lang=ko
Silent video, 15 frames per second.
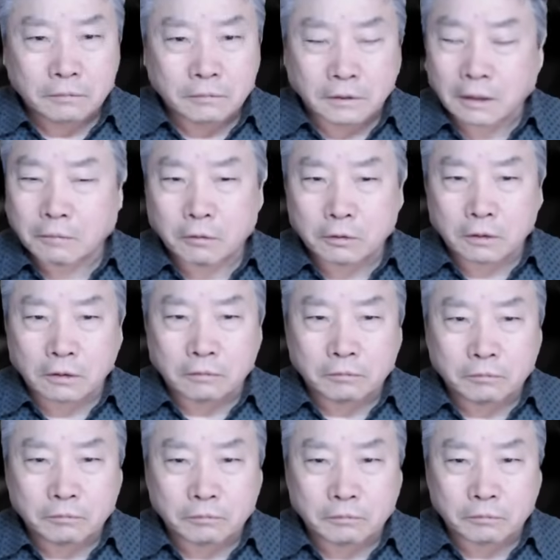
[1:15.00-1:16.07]
제가 볼
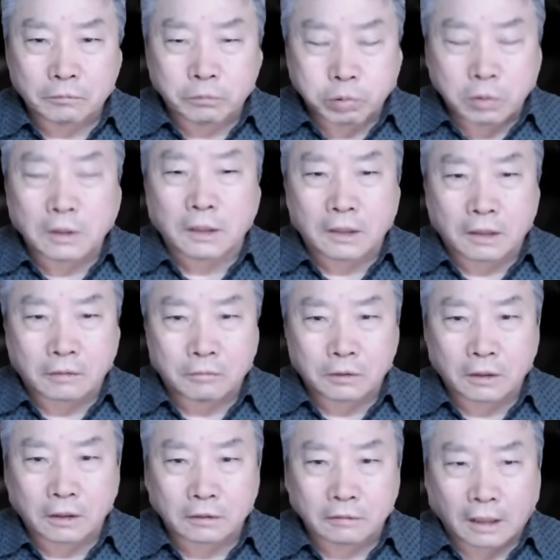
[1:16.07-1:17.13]
때는
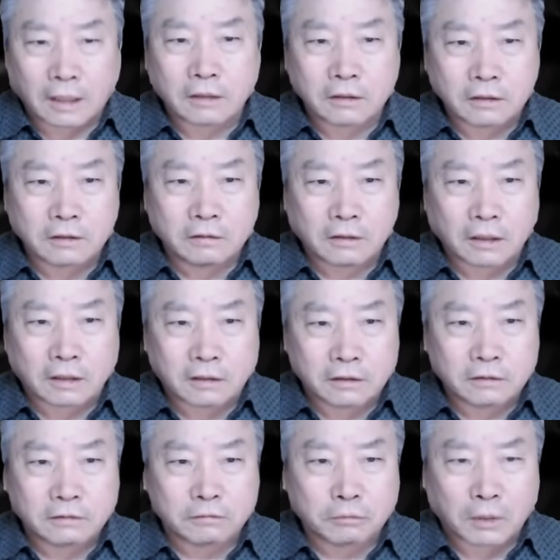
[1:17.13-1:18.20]
불가능합니다. 다는컨데
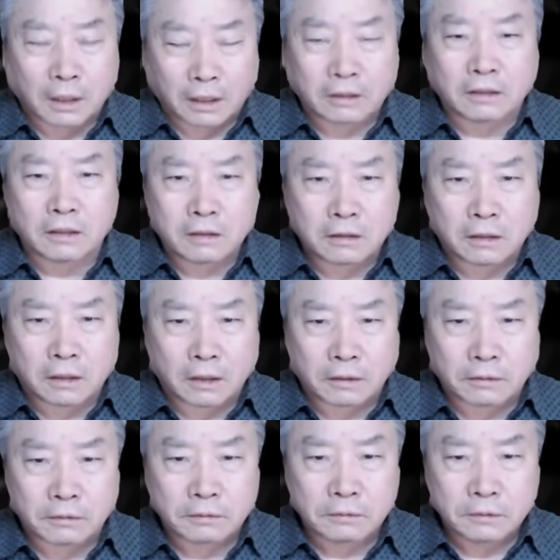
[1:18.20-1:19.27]
그건 뭐 안 되는
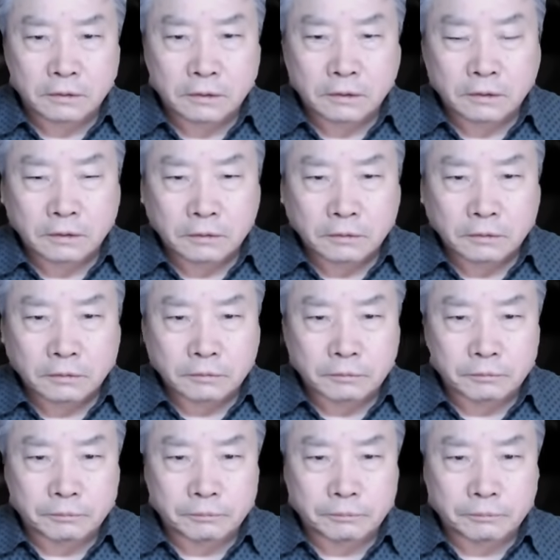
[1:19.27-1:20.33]
일이에요.
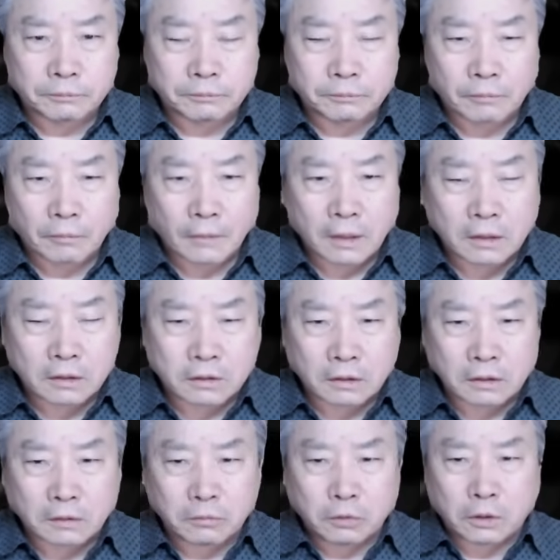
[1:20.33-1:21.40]
음. 그래서
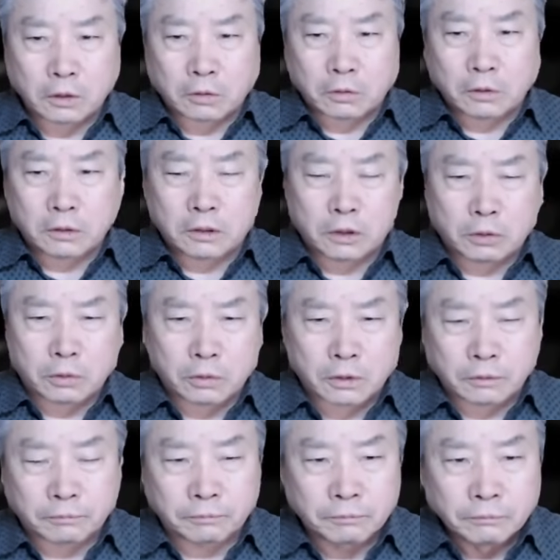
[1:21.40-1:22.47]
지금 민 대통령
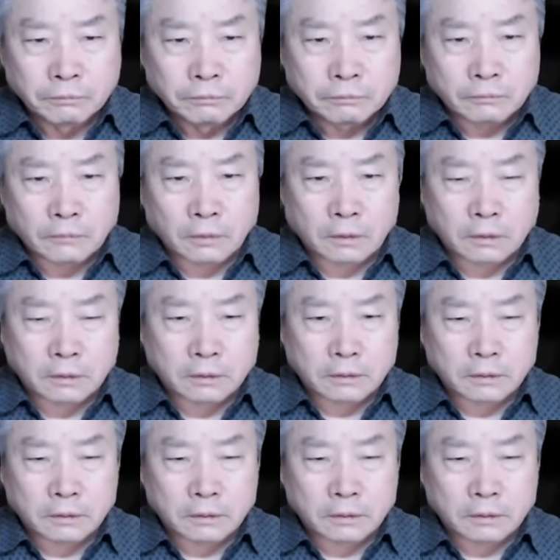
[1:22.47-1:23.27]
지지율은 네,